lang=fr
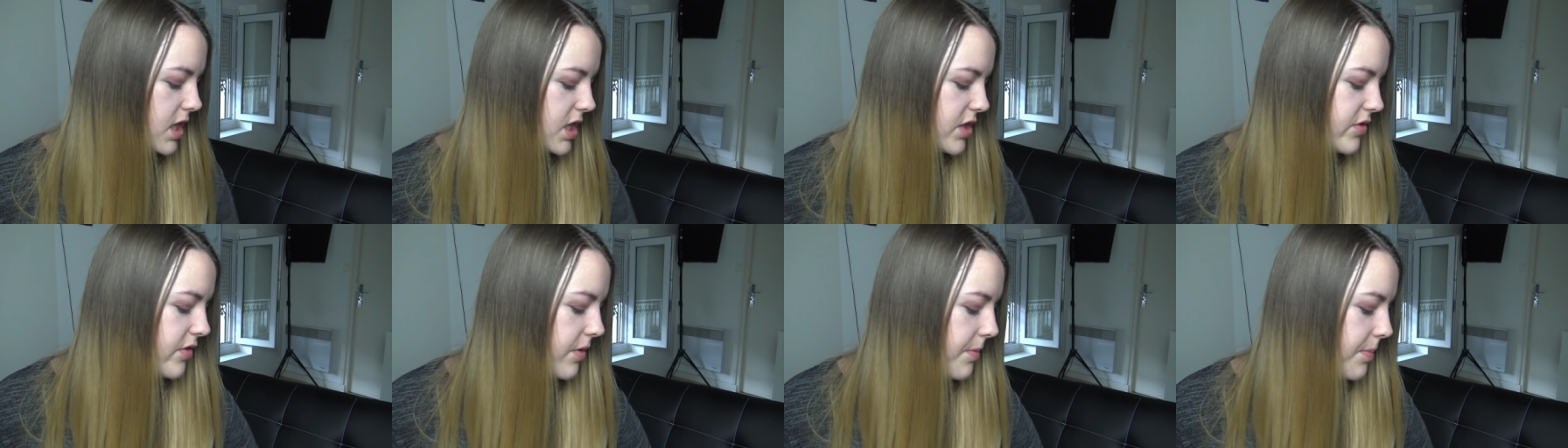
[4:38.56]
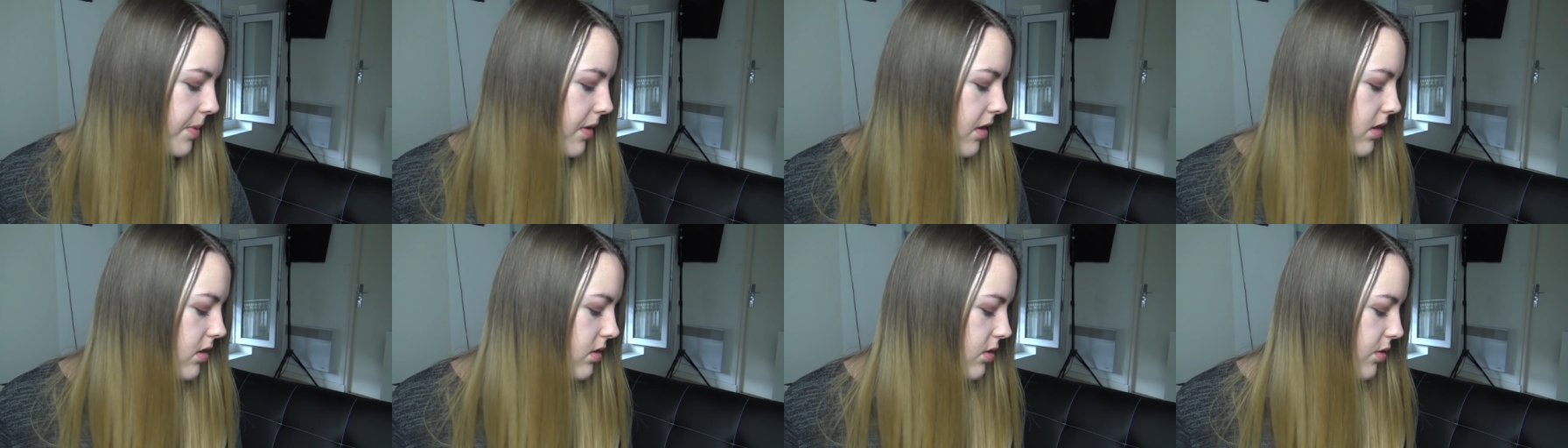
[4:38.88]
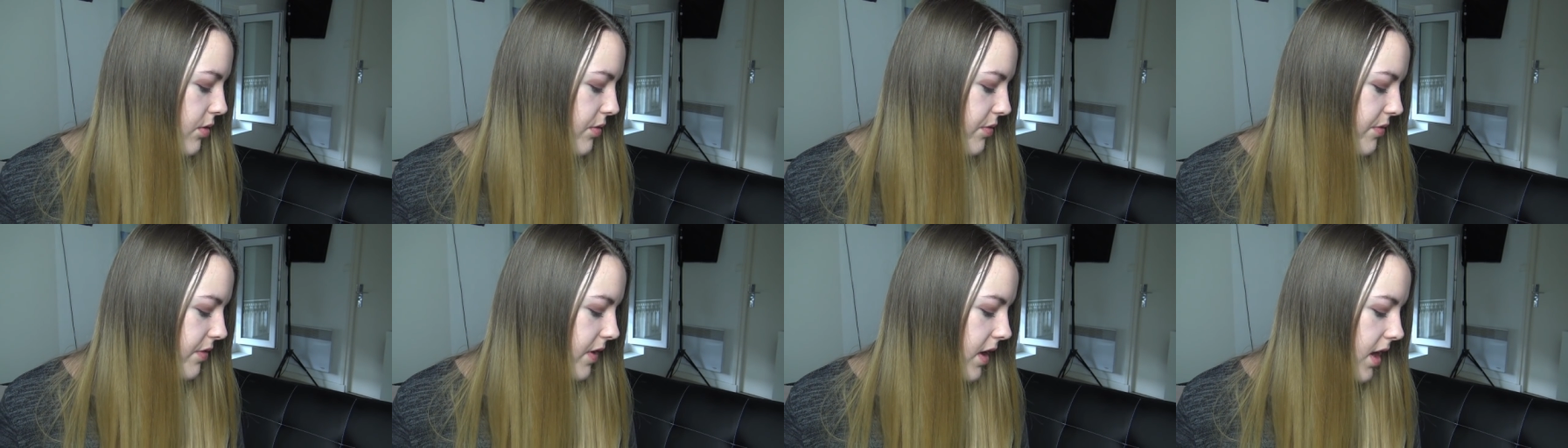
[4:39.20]
je vais prendre
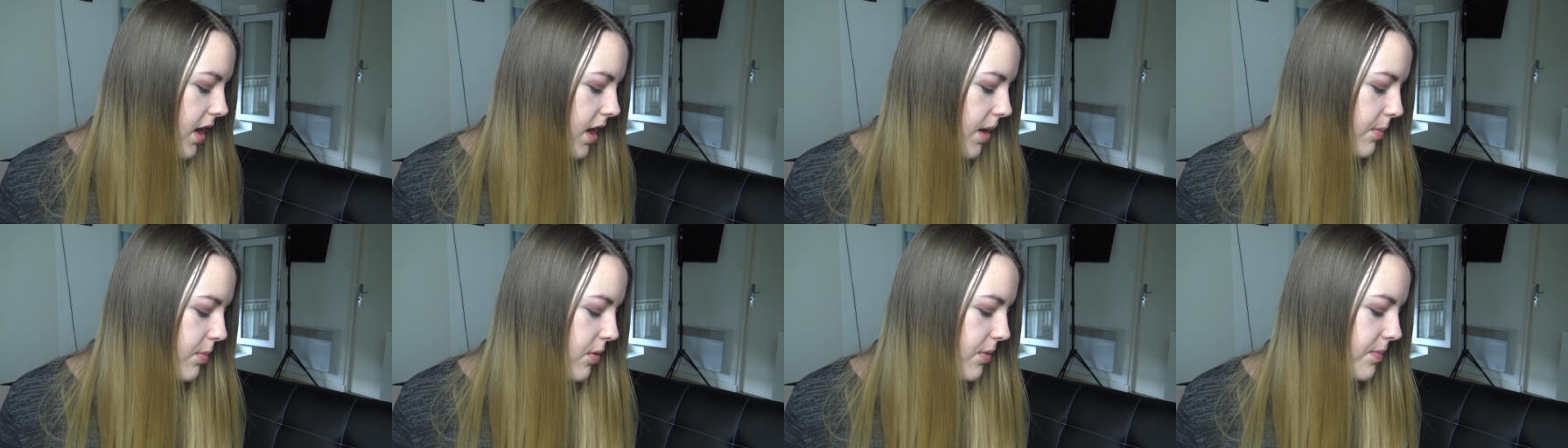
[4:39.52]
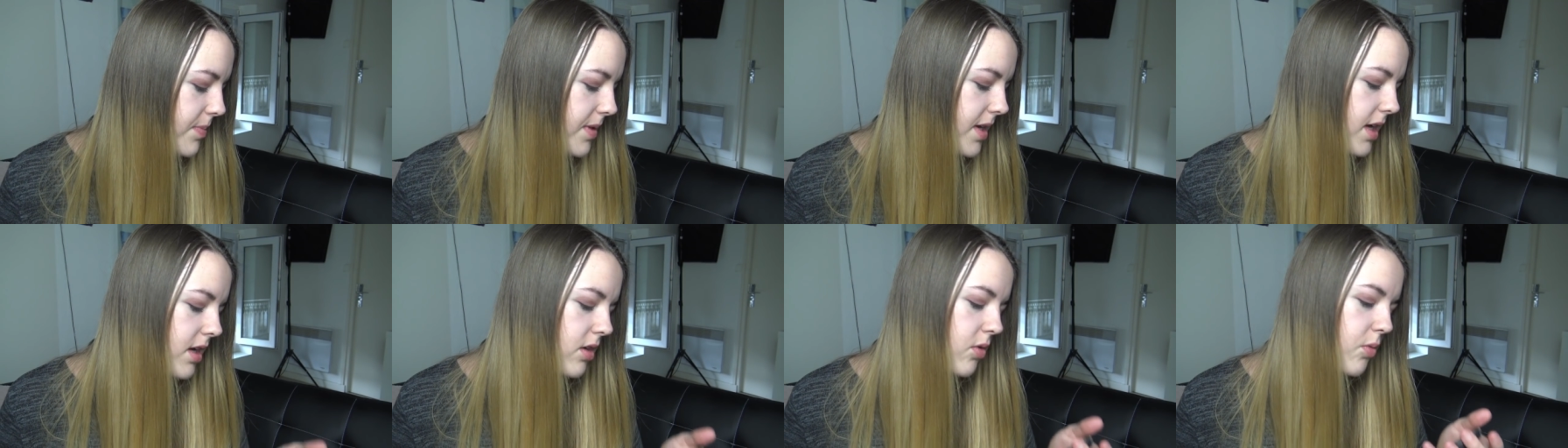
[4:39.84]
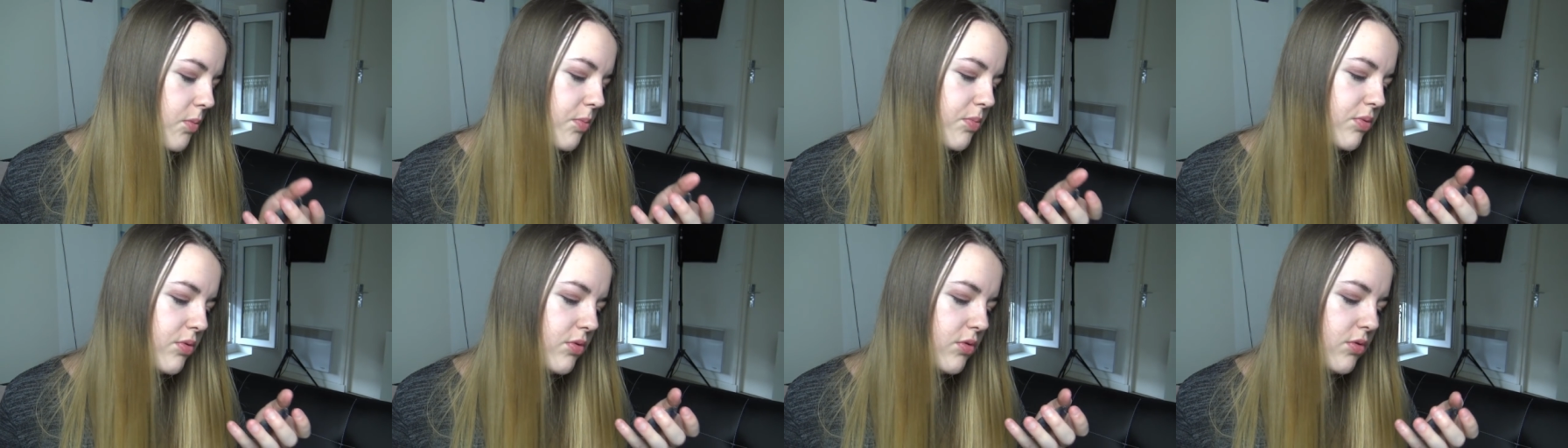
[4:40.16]
le fard à paupières
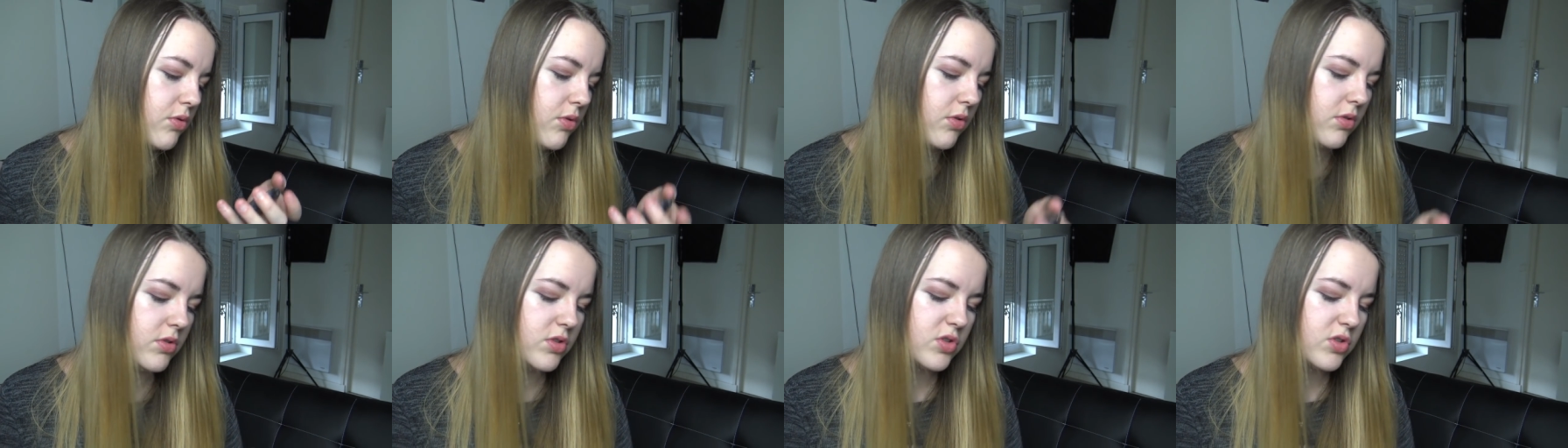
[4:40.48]
le plus